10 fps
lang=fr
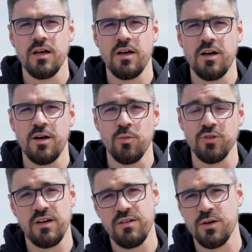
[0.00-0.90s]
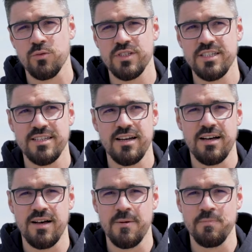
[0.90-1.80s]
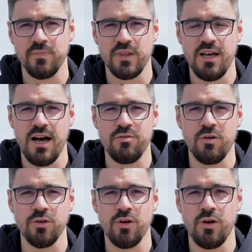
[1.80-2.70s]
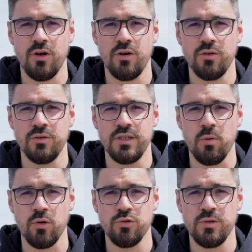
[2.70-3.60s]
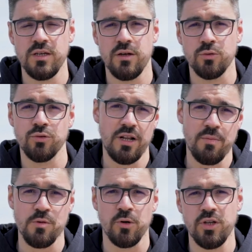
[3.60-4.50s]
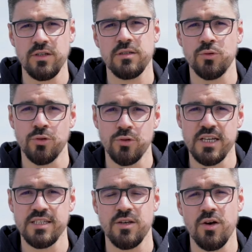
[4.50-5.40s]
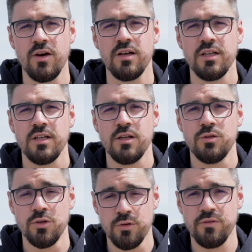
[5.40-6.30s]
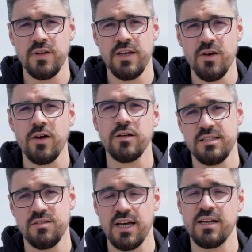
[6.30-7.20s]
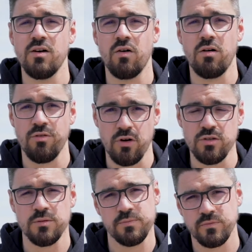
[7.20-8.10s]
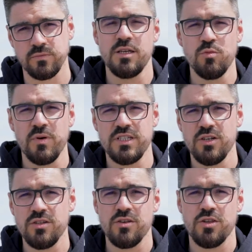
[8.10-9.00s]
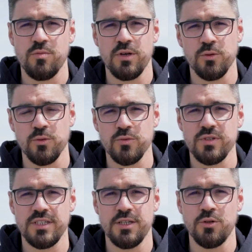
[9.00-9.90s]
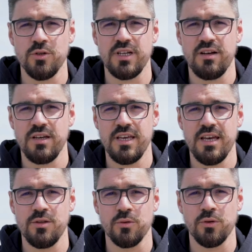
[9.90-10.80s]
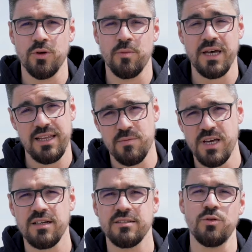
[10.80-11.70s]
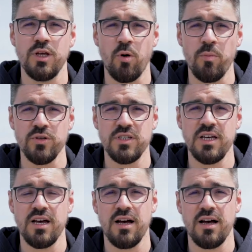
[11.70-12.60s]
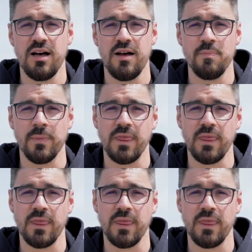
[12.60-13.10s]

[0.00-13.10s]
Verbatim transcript: Euh, mon travail consiste à, vendre euh, des produits euh, de la pêche bretonne, de nos caseilleurs, de nos filayeurs à divers clients en France. Ce qui me passionne chez Béganton, c'est de travailler donc près de la mer, de les proposer à,